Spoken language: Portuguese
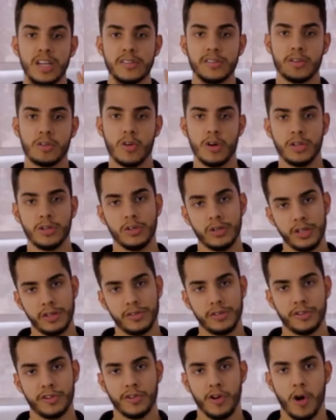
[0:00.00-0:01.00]
nesse corredor
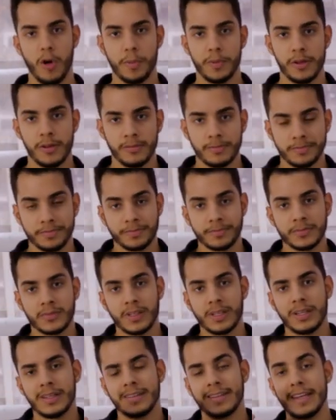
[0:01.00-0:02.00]
desse shopping,
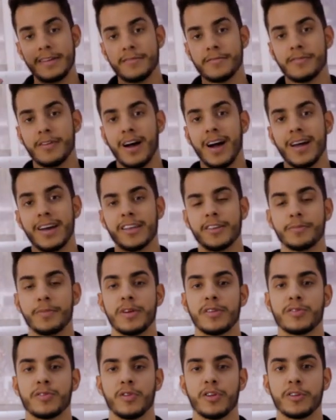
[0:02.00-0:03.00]
tem várias
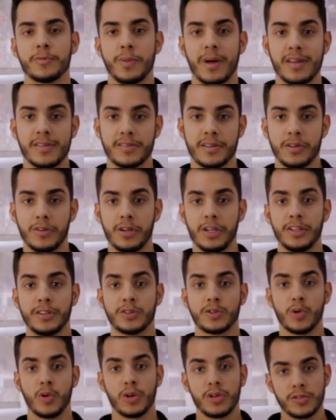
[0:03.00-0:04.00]
pessoas passando ali
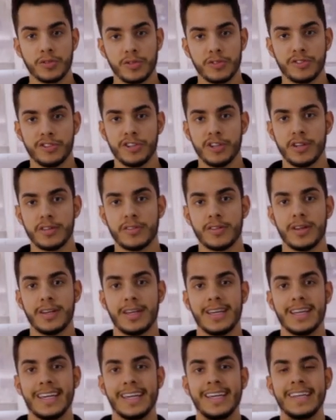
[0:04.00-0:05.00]
todos os dias
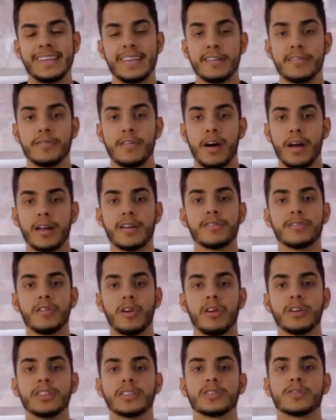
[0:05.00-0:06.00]
e tem várias
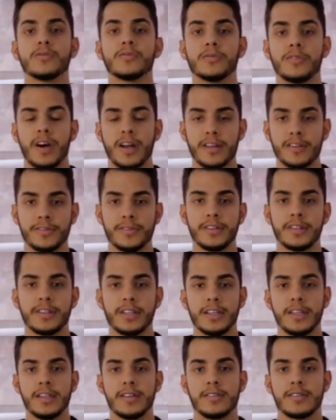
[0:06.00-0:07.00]
lojas com várias
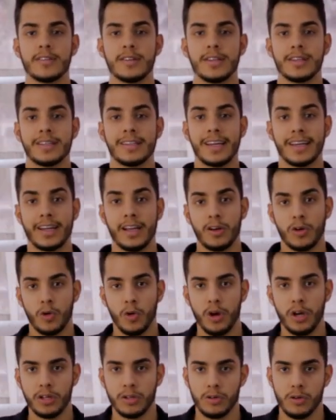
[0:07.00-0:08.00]
vitrines naquele
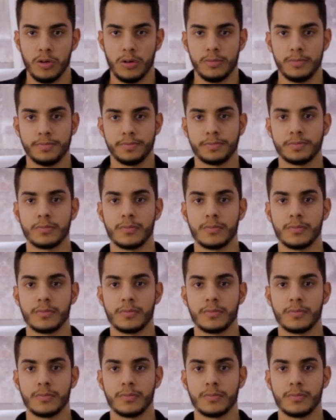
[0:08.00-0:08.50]
corredor.